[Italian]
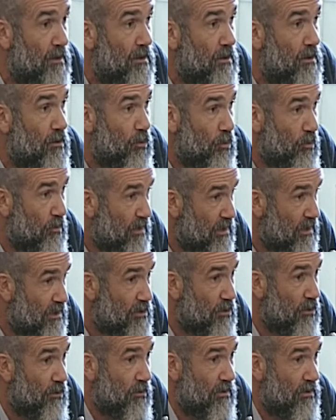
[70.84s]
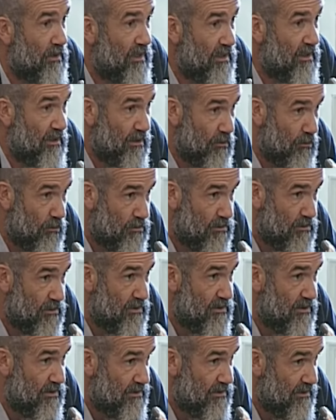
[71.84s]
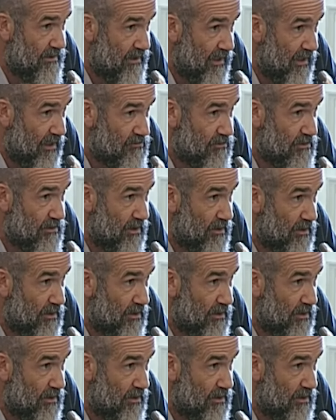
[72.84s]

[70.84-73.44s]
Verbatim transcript: Un milione e rotti di casi.